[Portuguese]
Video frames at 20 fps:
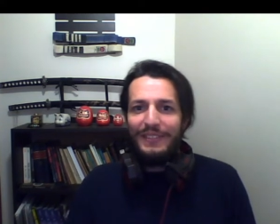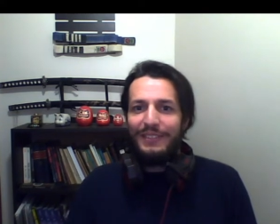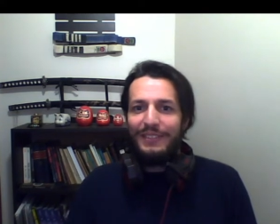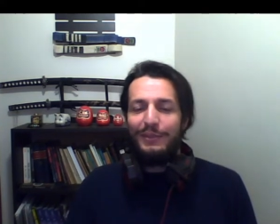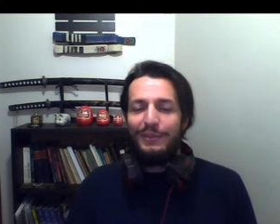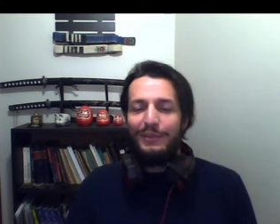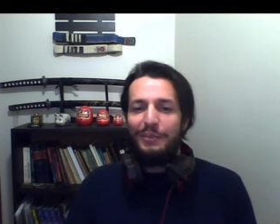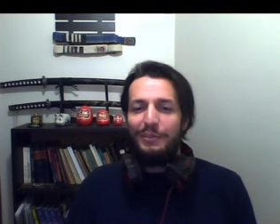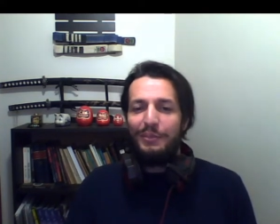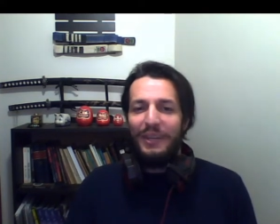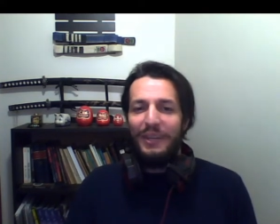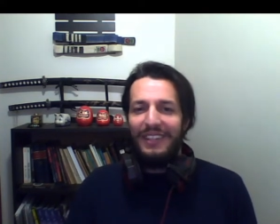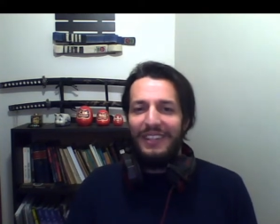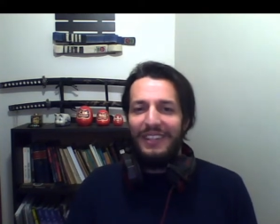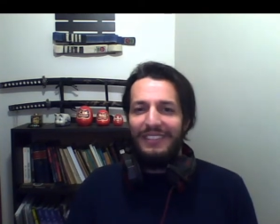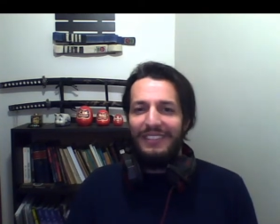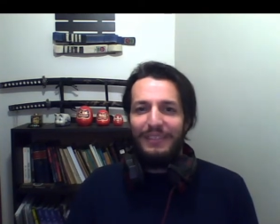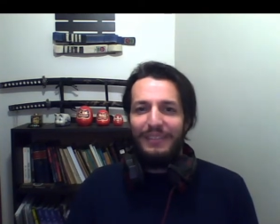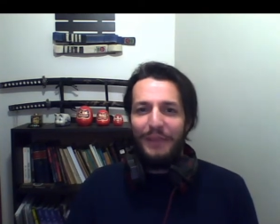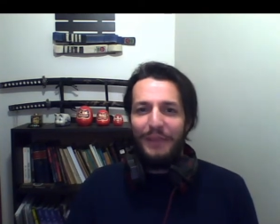tudo bem
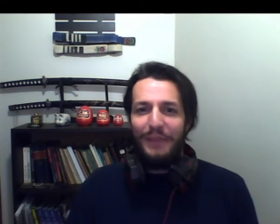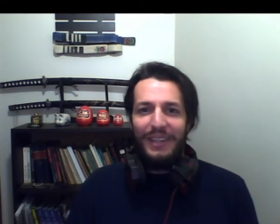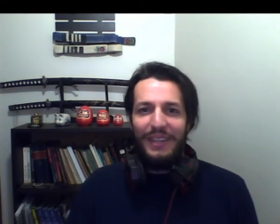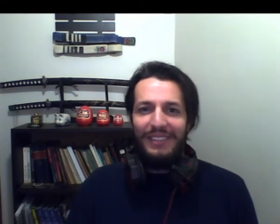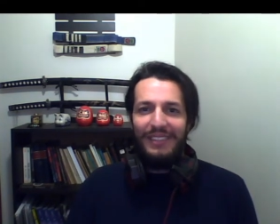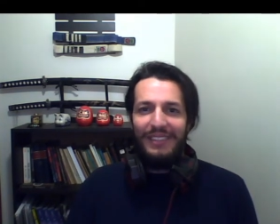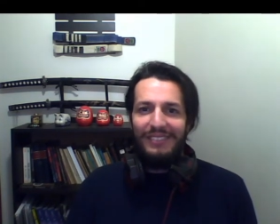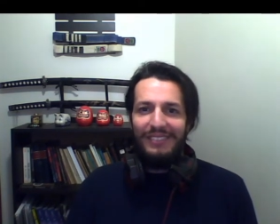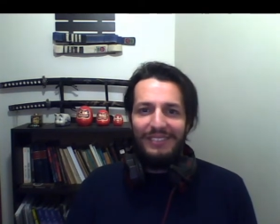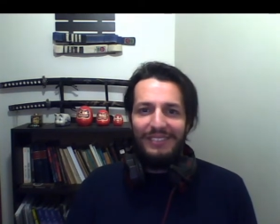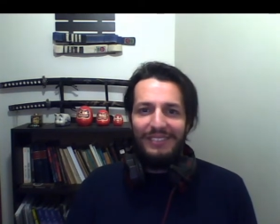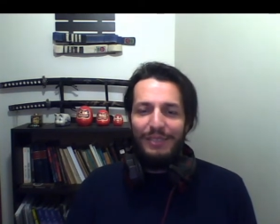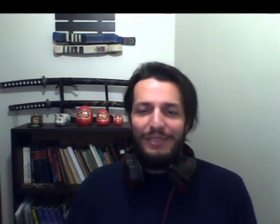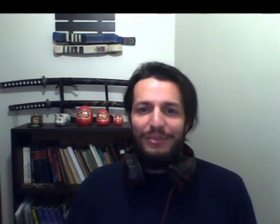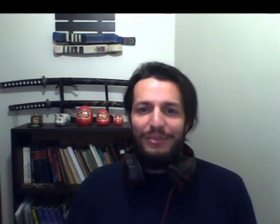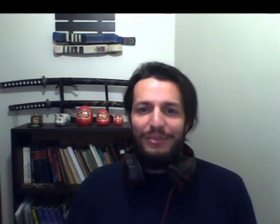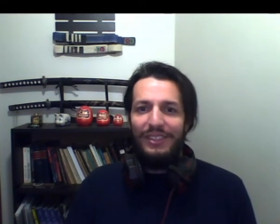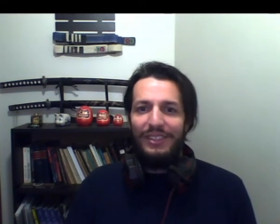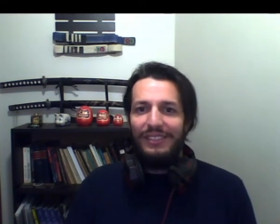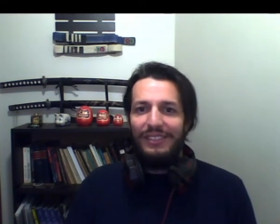também.
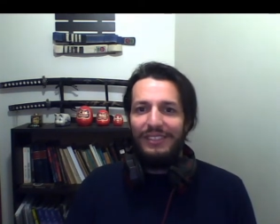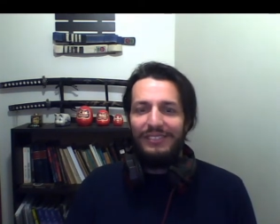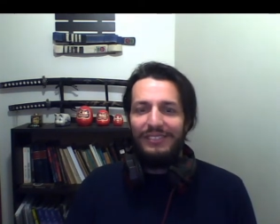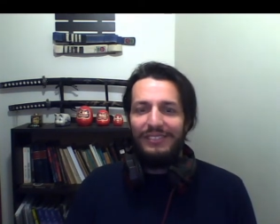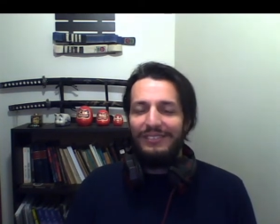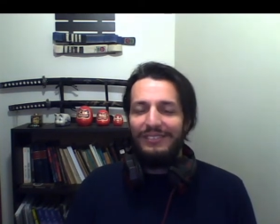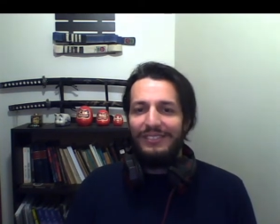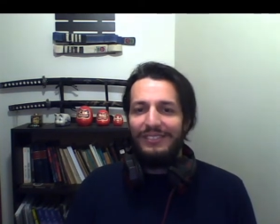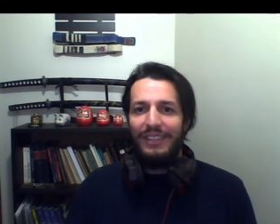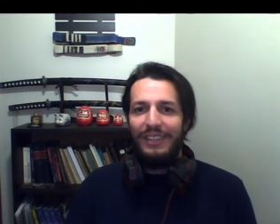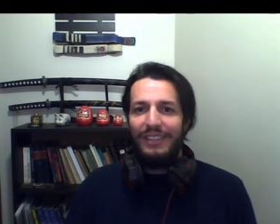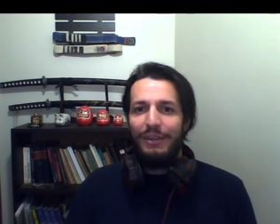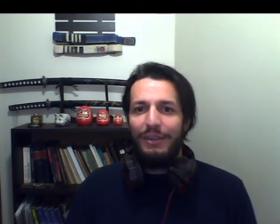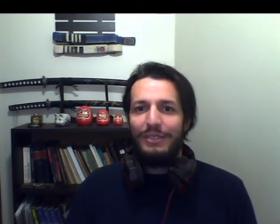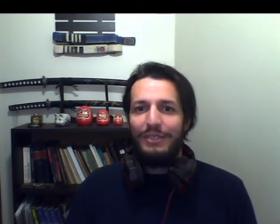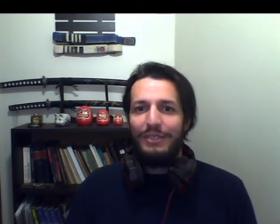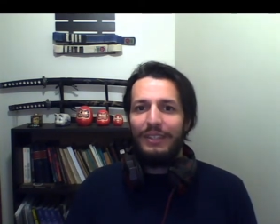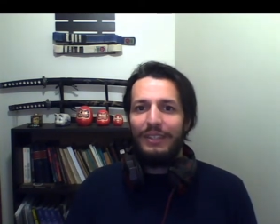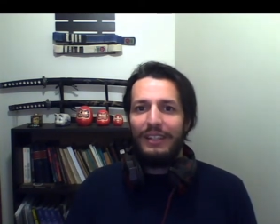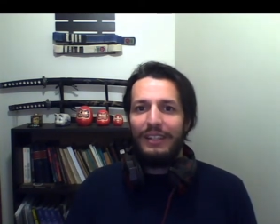Enfim, eu acho
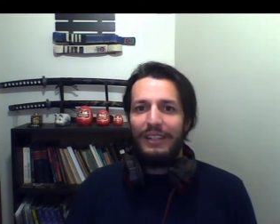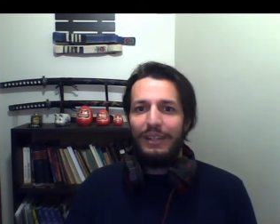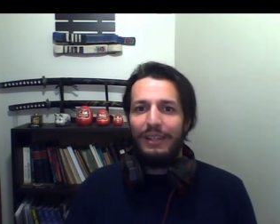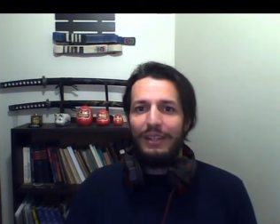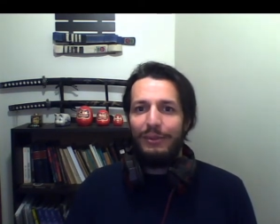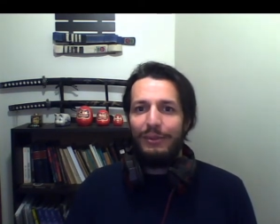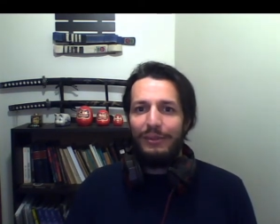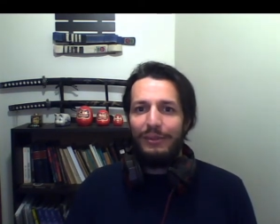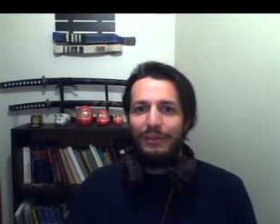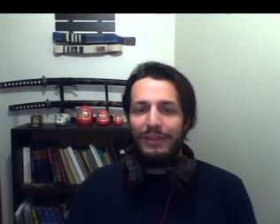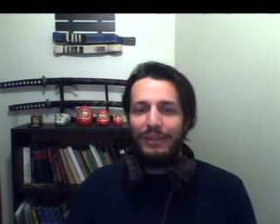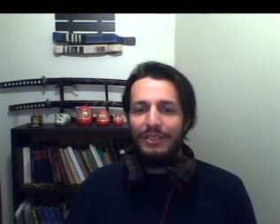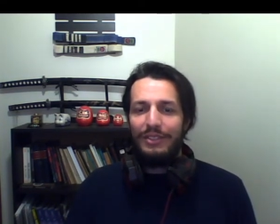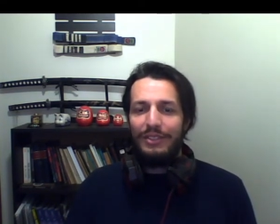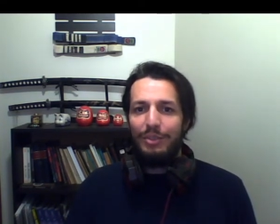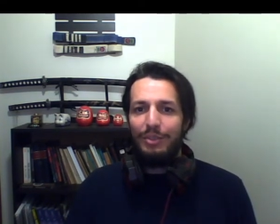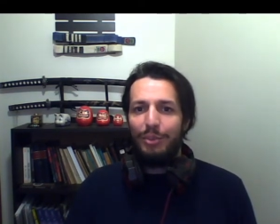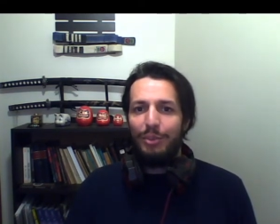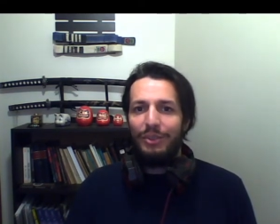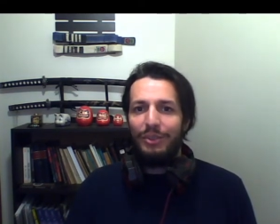legal essa
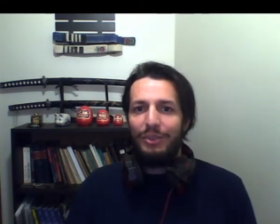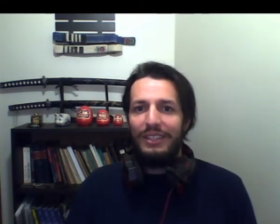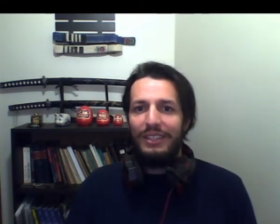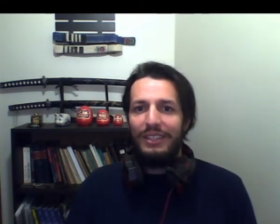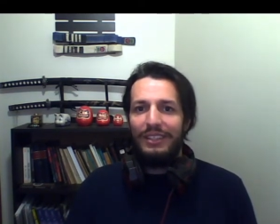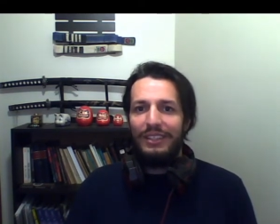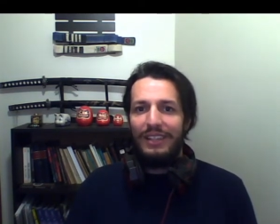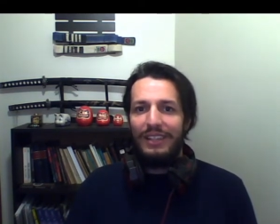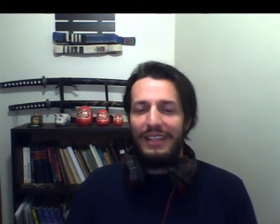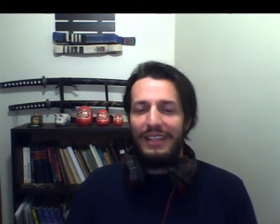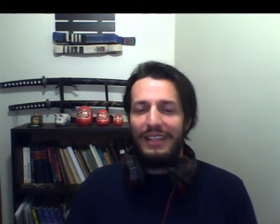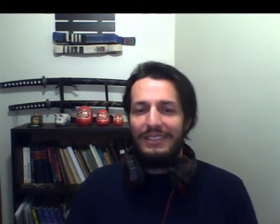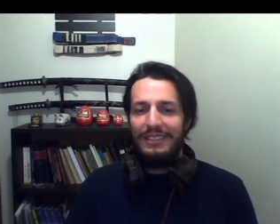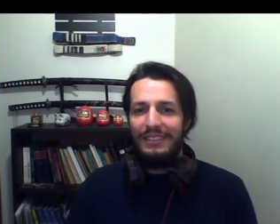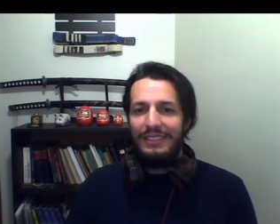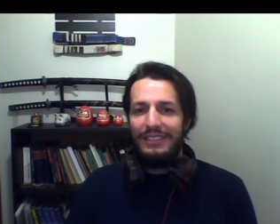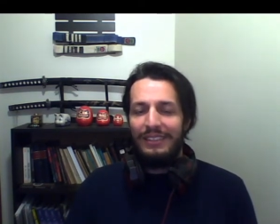espontaneidade.